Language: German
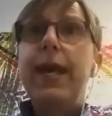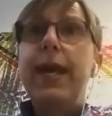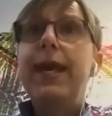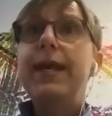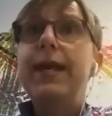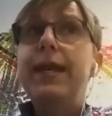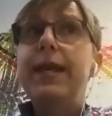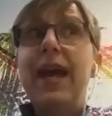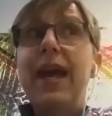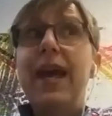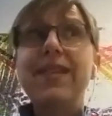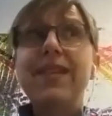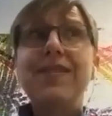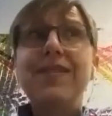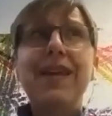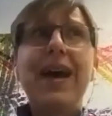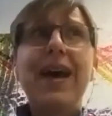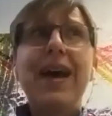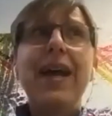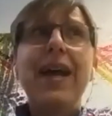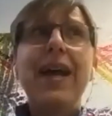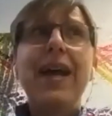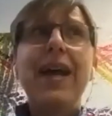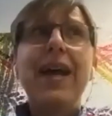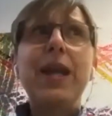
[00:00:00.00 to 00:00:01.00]
in der
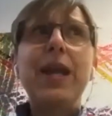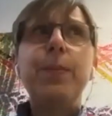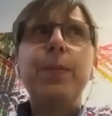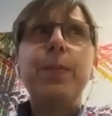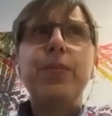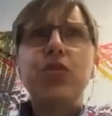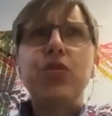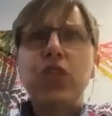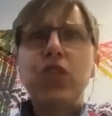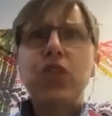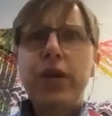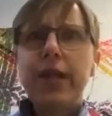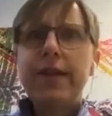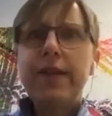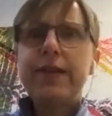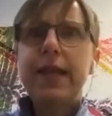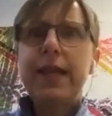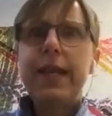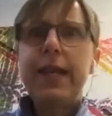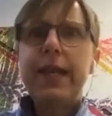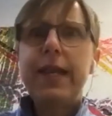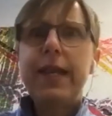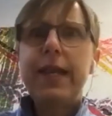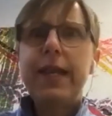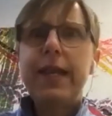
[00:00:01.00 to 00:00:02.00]
Zeit besonders
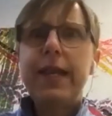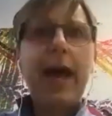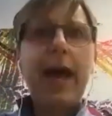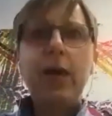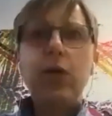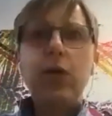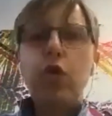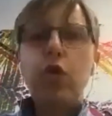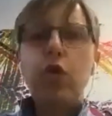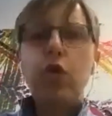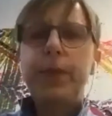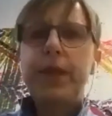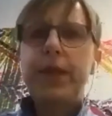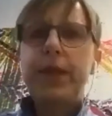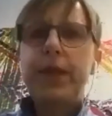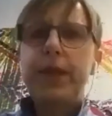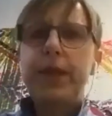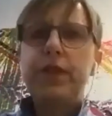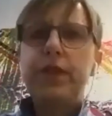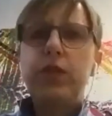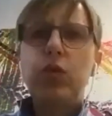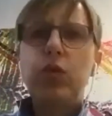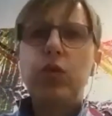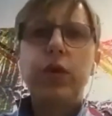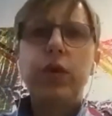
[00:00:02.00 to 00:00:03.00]
gelernt, klare
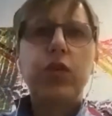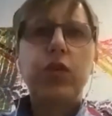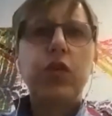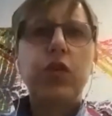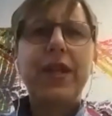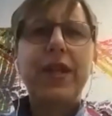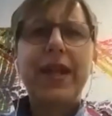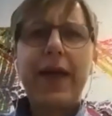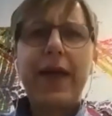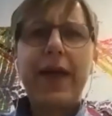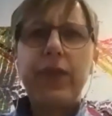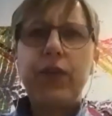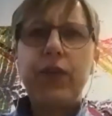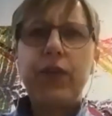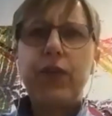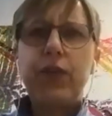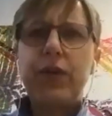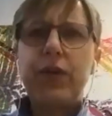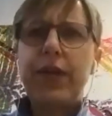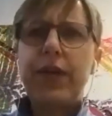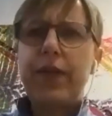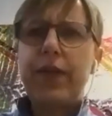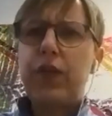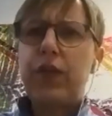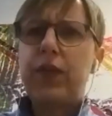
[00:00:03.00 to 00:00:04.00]
Kommunikation ist ein
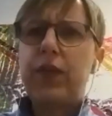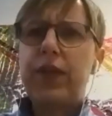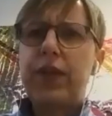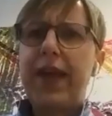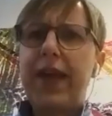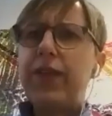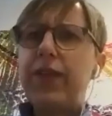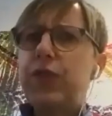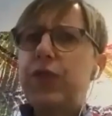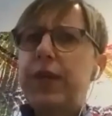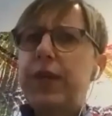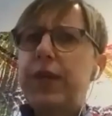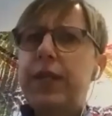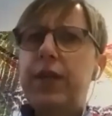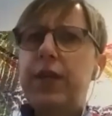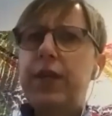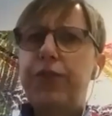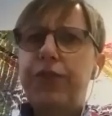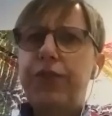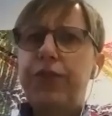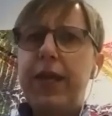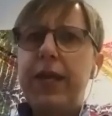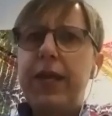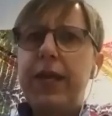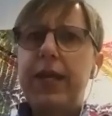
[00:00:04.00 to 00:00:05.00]
ganz, ganz, eine ganz wichtige
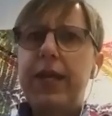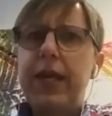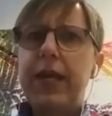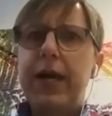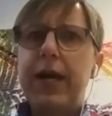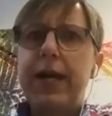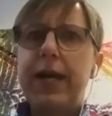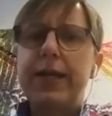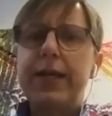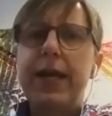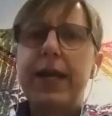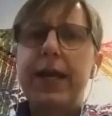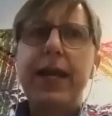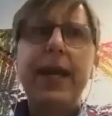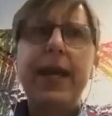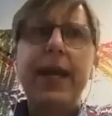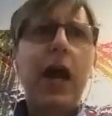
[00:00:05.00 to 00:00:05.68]
Fähigkeit,